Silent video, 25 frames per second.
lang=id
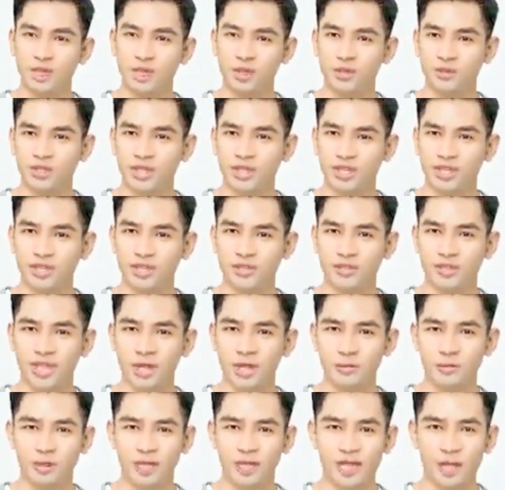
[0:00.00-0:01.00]
sehingga
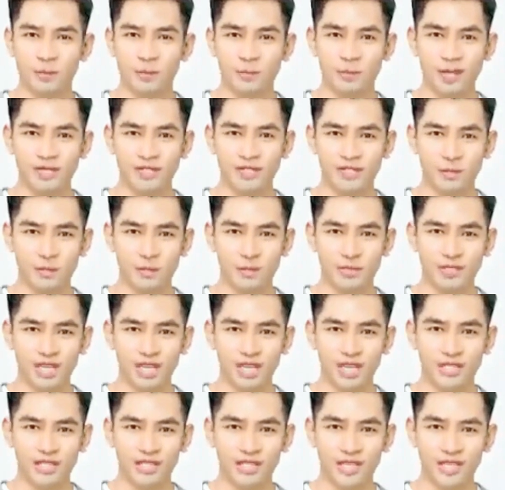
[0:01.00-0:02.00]
dia dapat
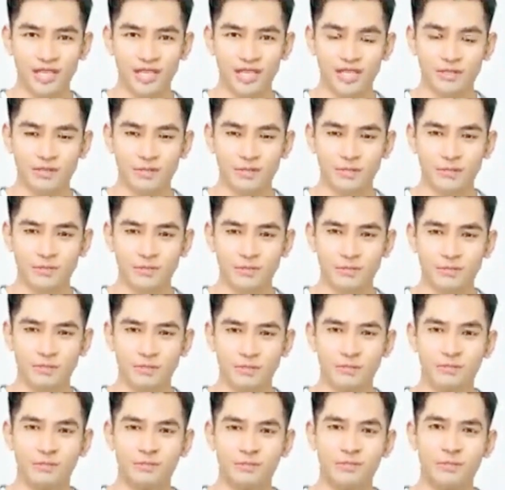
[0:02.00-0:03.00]
sepenuhnya memotong
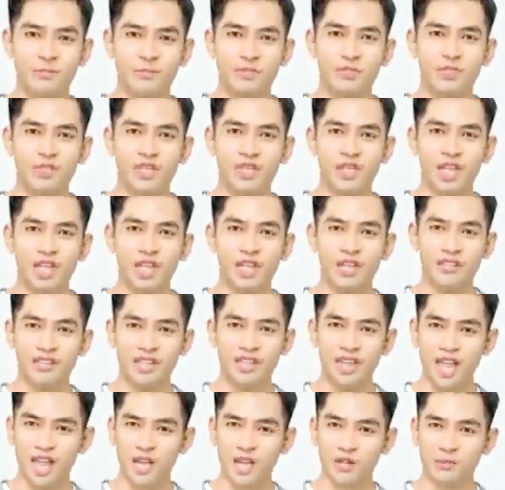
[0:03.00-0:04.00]
semua
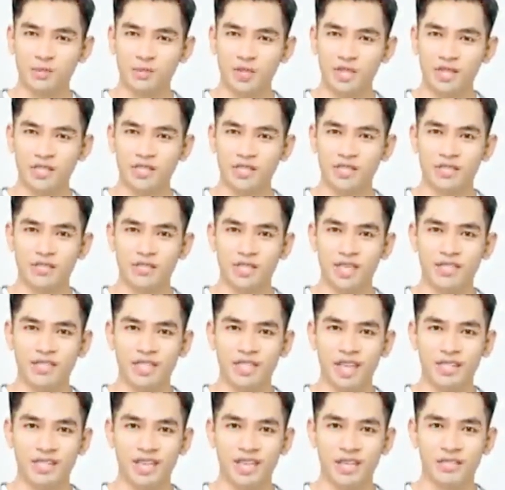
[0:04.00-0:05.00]
kemungkinan dan berlatih
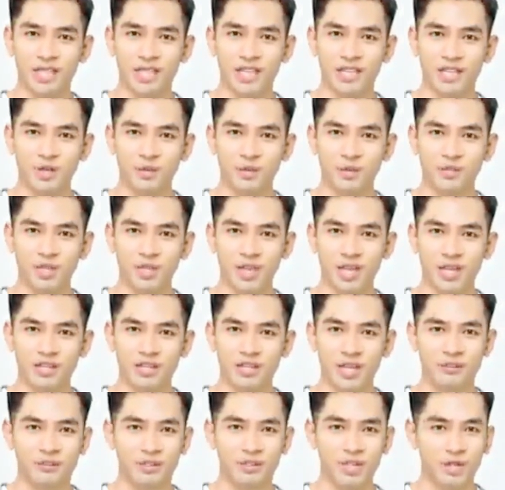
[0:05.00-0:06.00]
dengan ketenangan
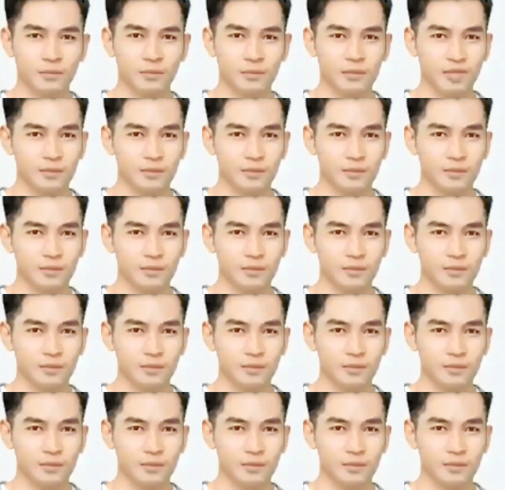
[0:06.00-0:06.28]
pikiran.